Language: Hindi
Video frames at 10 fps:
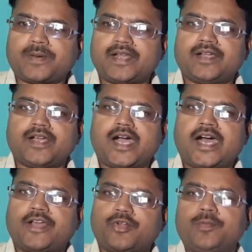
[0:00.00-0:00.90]
पर
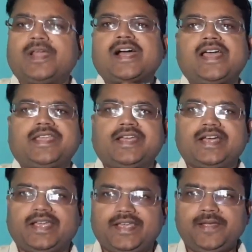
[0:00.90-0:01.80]
आरोप लगाया गया
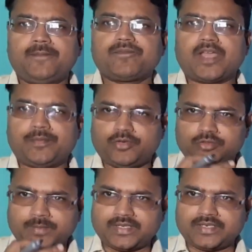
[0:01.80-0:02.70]
है अभियुक्त
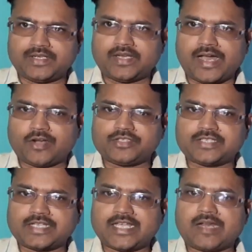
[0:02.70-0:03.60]
पर आरोप जिस
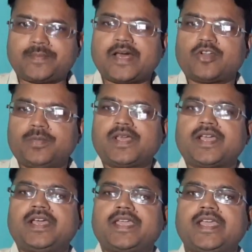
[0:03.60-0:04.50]
आधार पर आरोप
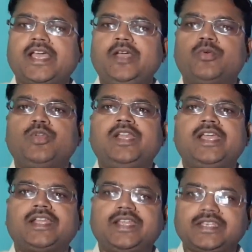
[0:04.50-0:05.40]
लगाया गया है
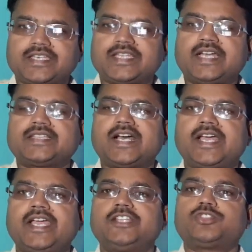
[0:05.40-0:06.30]
उल्लेख नहीं किया जाता
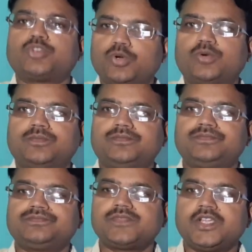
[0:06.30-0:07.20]
है तो
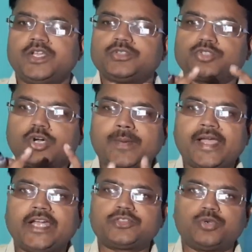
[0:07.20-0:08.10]
तो
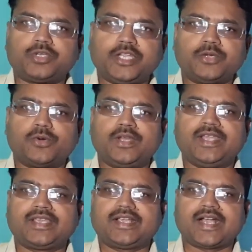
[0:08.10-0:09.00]
वह त्रुटि
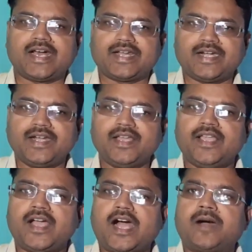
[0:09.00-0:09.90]
होने के कारण
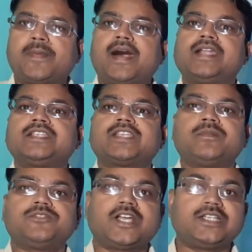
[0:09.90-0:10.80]
अमान
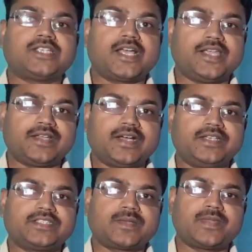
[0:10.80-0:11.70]
समझा जाएगा
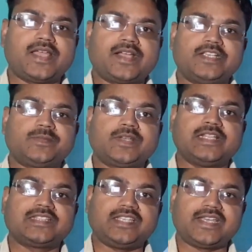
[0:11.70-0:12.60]
ये समझा जाएगा इसमें
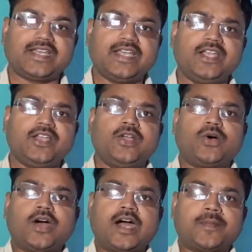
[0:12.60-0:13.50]
गलती है
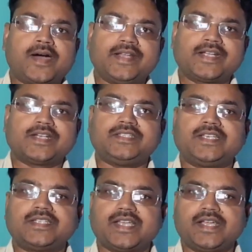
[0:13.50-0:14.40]
और अमान कर
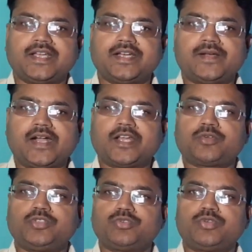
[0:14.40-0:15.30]
दिया जाएगा अगर
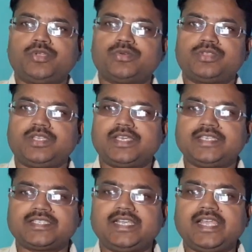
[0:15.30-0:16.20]
कोई त्रुटि होती है
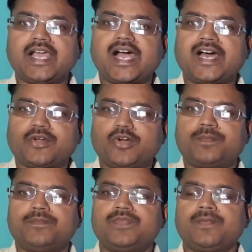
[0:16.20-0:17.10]
इसीलिए
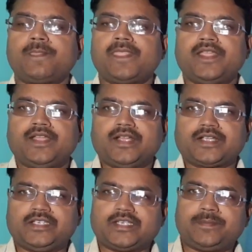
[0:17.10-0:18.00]
आरोप
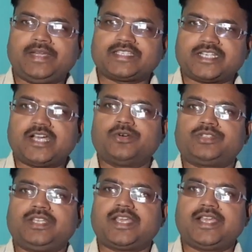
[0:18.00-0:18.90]
कि जब विरचना
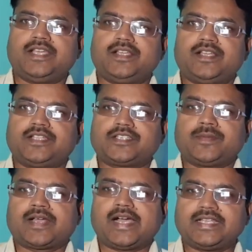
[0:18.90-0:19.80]
होती है जब
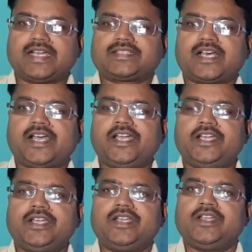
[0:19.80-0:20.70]
लगाया जाता
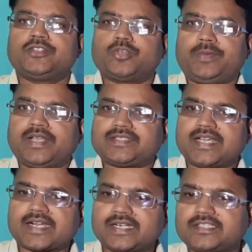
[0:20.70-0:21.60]
है तो
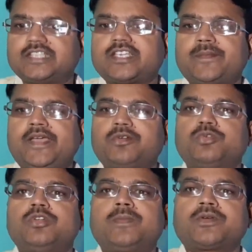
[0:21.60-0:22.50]
विरचना करते समय
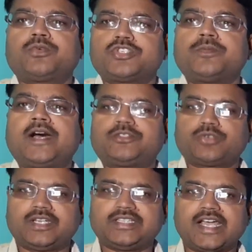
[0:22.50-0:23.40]
कुन कुछ बातों
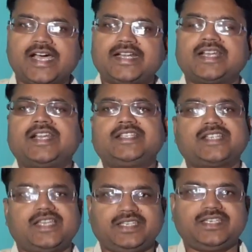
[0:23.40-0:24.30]
का ध्यान रखना
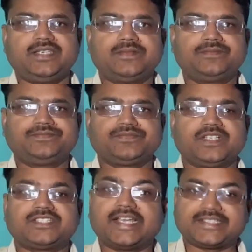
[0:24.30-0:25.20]
चाहिए
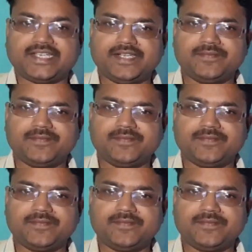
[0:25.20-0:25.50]
जैसे